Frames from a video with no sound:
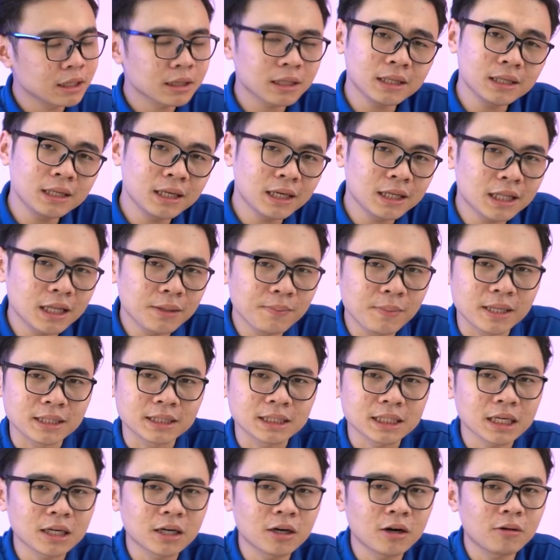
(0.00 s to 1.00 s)
Tất nhiên thì mình
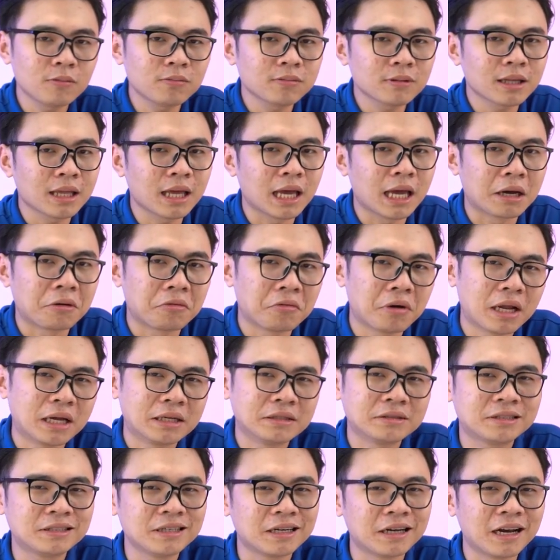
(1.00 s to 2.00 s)
sẽ không thể gọi là
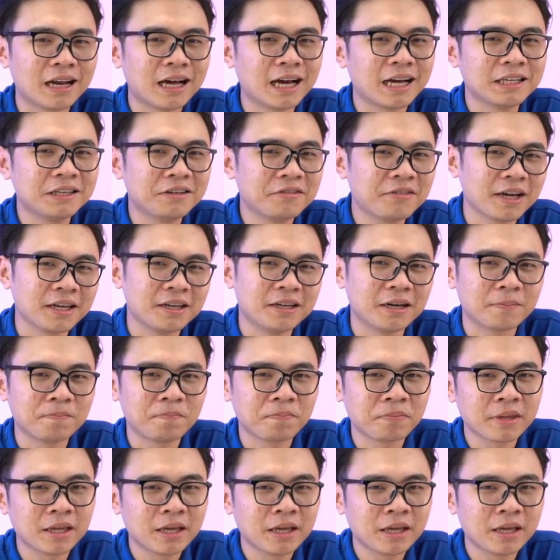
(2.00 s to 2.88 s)
dừng lại như vậy được